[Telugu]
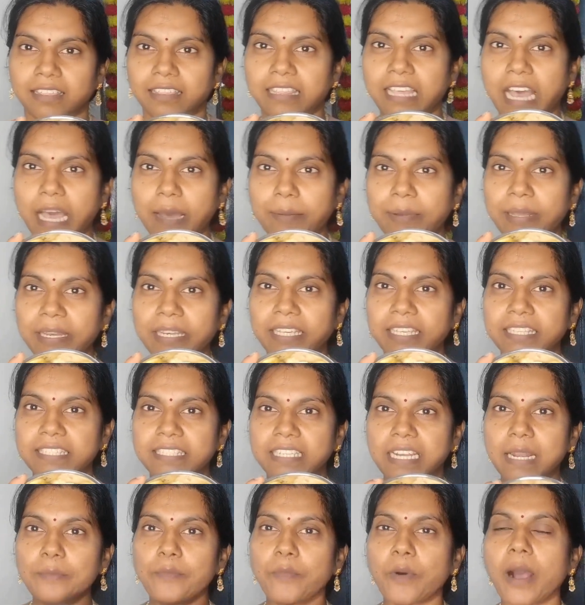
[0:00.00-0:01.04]
తామర
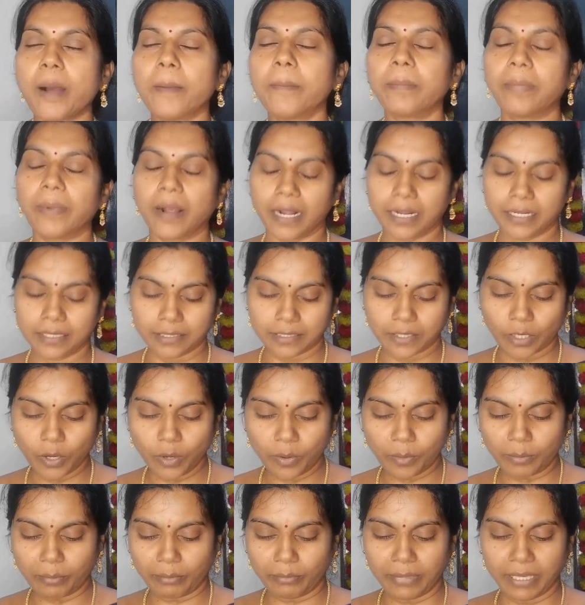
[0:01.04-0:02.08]
గింజల పాప్కార్న్తో
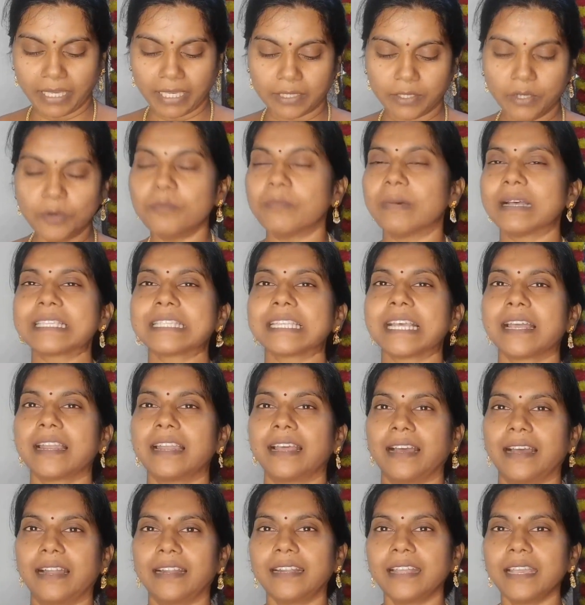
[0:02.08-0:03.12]
మీకు మసాలా
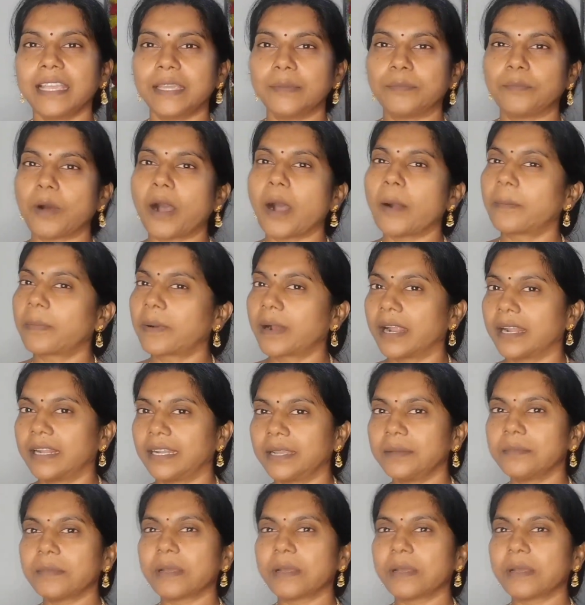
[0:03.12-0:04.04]
అంటే ఈ పాప్కార్న్ని